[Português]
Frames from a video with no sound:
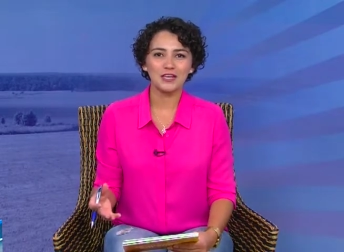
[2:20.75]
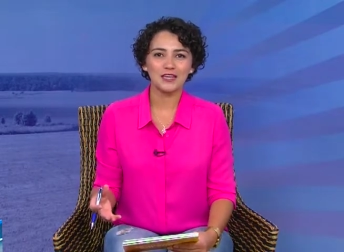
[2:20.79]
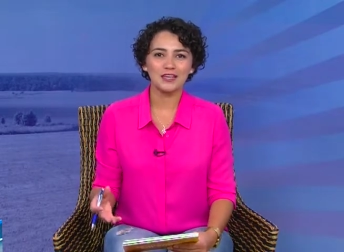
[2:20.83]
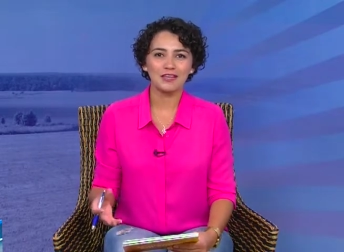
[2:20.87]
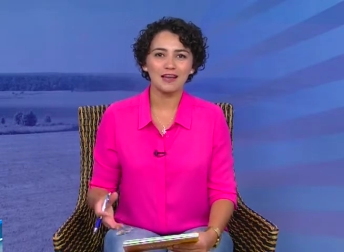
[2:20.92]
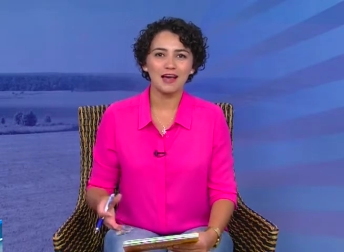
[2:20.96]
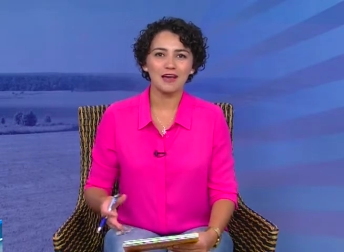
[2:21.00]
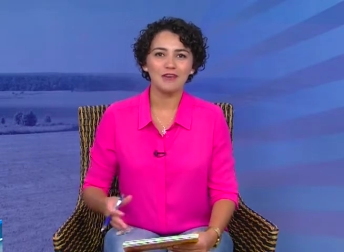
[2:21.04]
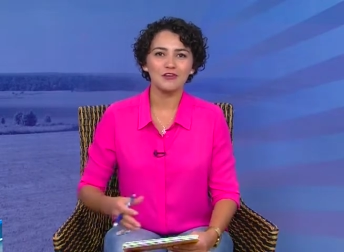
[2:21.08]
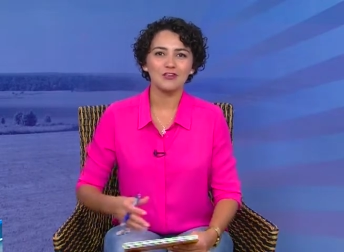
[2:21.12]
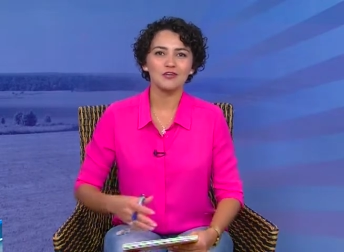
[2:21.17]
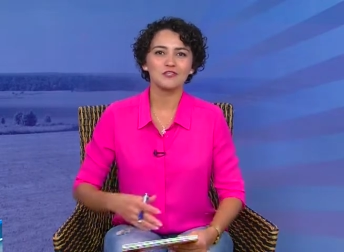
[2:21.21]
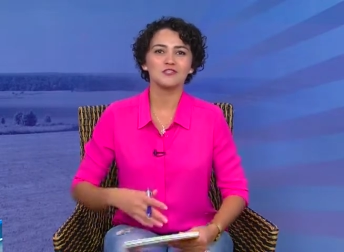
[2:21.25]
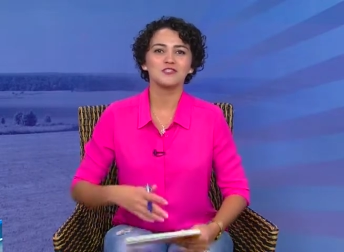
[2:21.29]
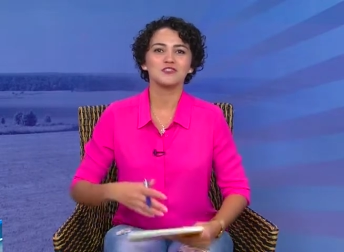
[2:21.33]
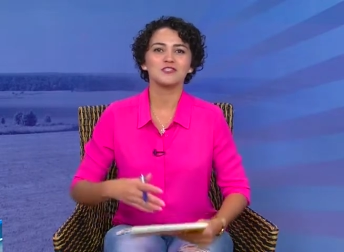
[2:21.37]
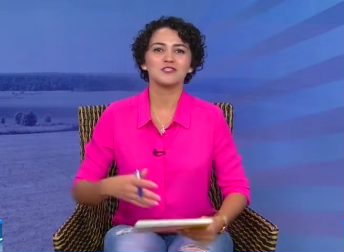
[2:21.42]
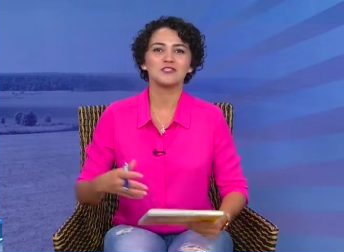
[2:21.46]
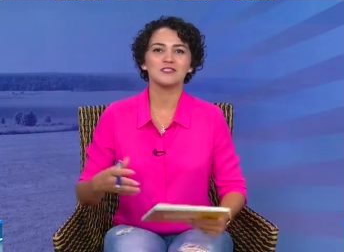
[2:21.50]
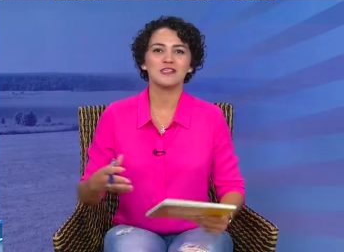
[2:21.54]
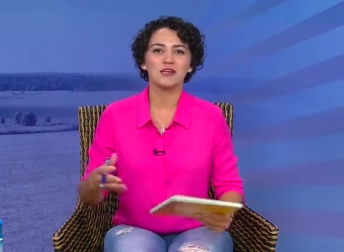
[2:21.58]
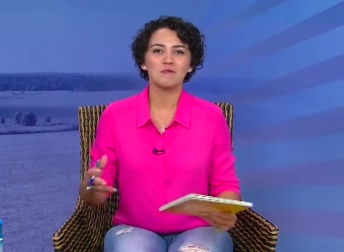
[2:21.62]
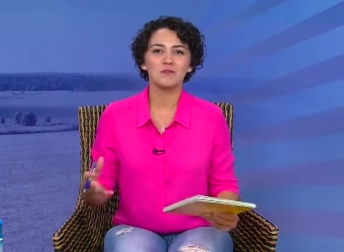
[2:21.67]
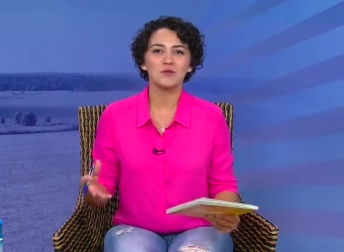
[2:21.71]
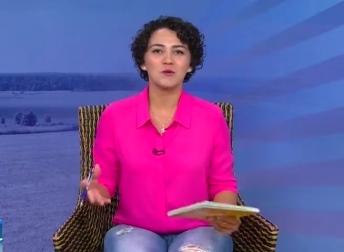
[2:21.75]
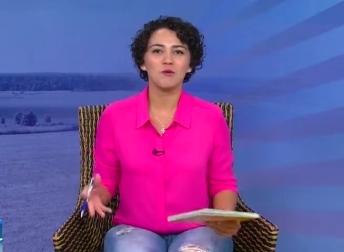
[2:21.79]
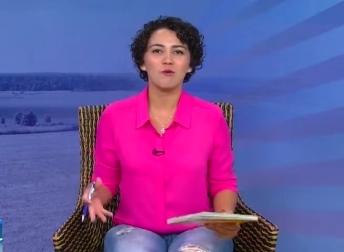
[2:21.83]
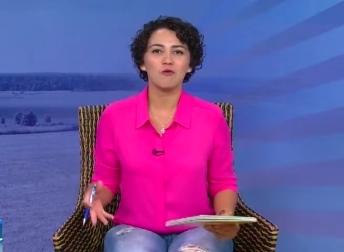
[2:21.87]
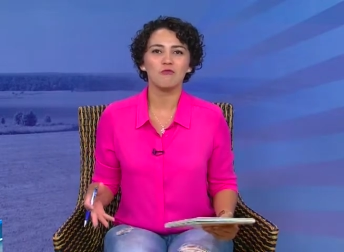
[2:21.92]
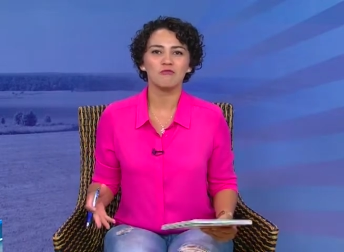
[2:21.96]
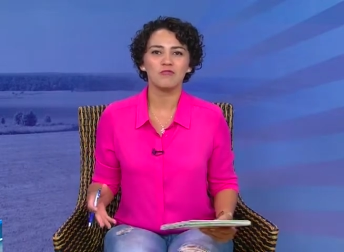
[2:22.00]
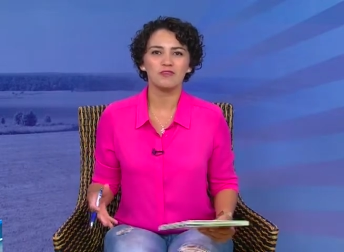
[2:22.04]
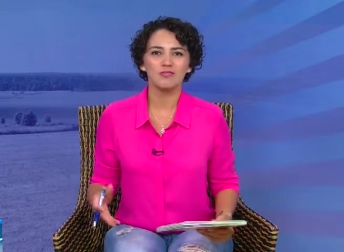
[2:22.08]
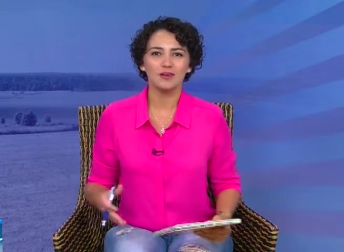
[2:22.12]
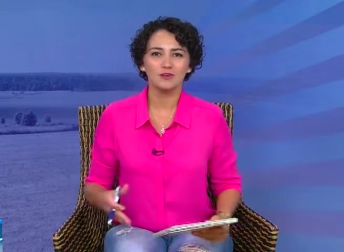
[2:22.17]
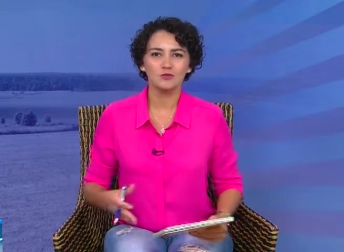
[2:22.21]
é claro que a gente sempre
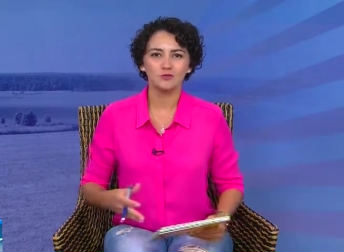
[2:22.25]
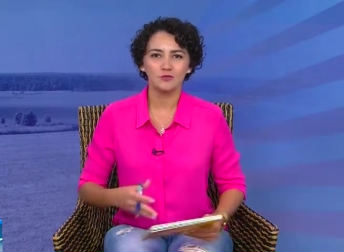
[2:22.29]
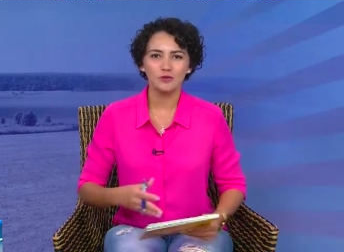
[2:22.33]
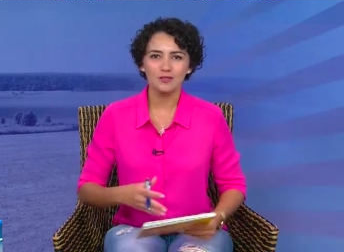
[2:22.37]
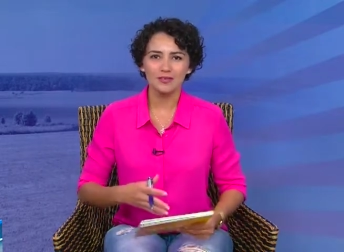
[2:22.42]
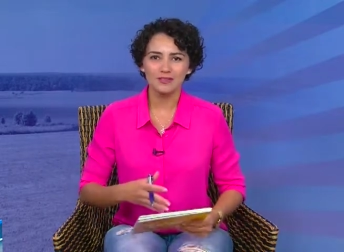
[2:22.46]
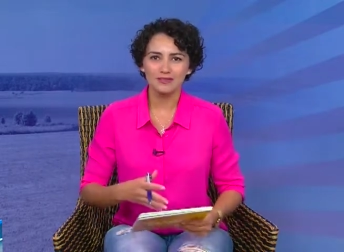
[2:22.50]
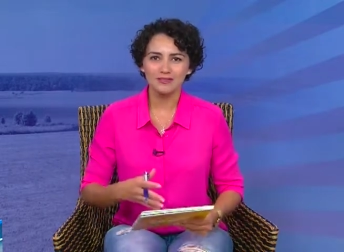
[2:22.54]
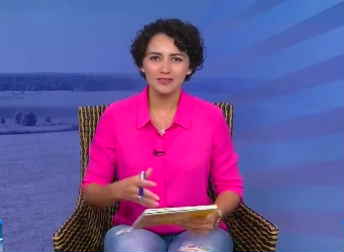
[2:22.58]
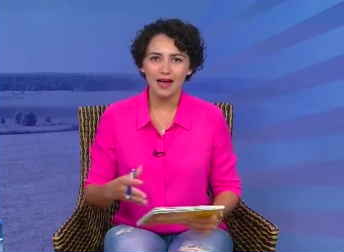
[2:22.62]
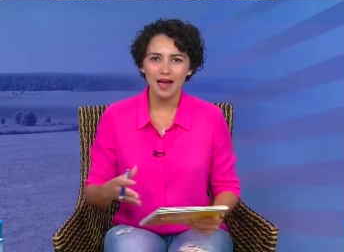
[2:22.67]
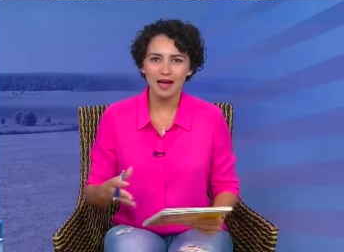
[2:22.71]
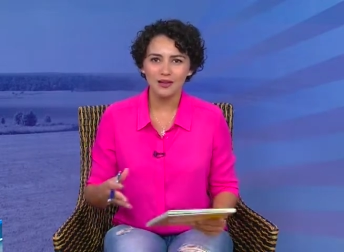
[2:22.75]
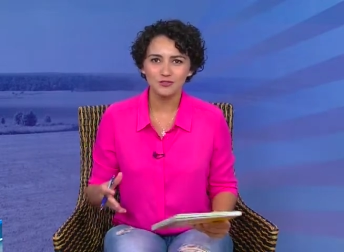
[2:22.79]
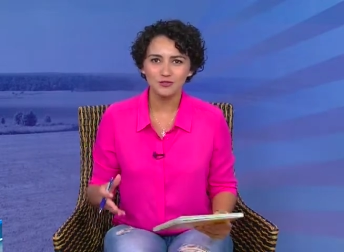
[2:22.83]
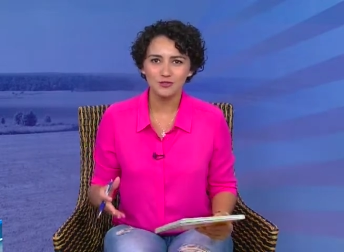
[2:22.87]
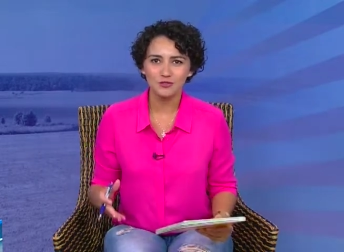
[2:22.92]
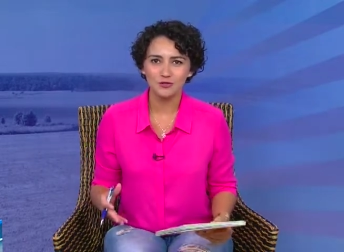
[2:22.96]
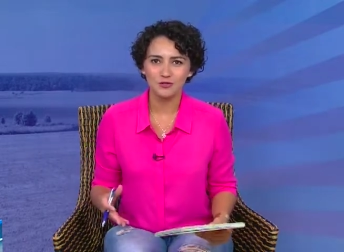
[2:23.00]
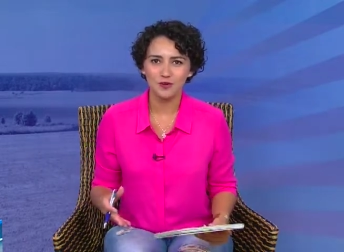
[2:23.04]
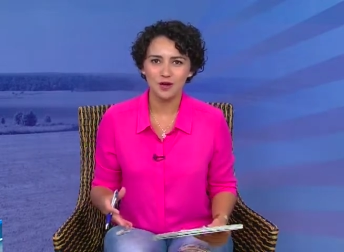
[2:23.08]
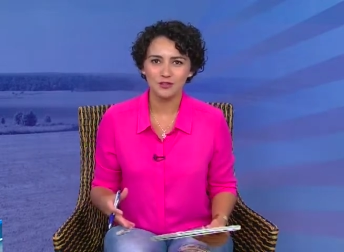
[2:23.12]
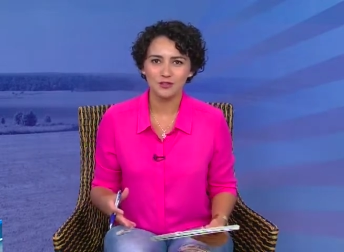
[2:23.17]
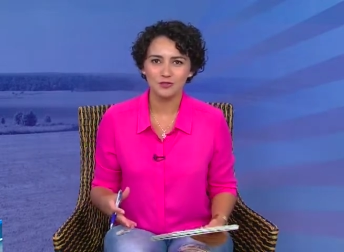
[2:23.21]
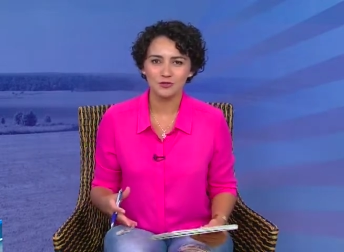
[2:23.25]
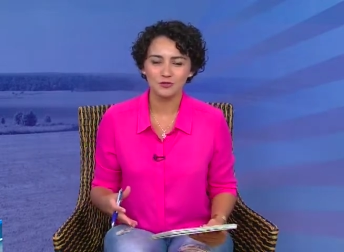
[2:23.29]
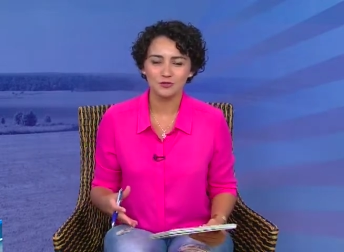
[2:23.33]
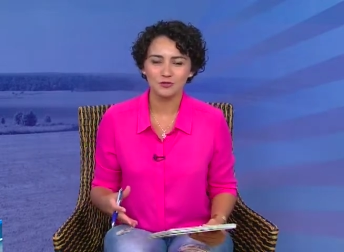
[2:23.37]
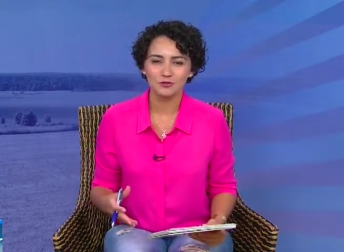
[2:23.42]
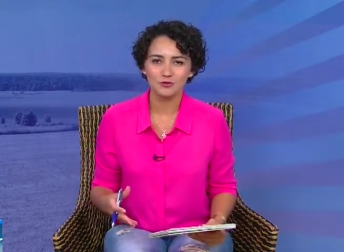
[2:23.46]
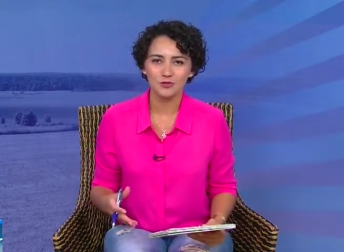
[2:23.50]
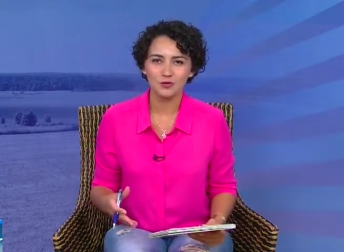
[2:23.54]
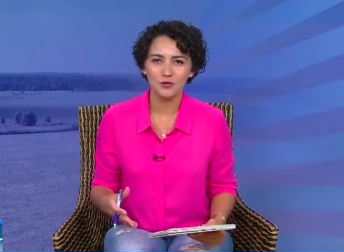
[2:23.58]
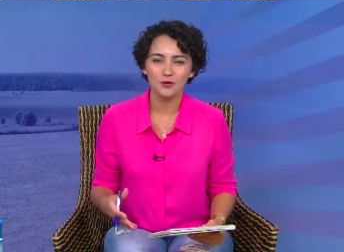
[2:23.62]
convida autoridades no assunto.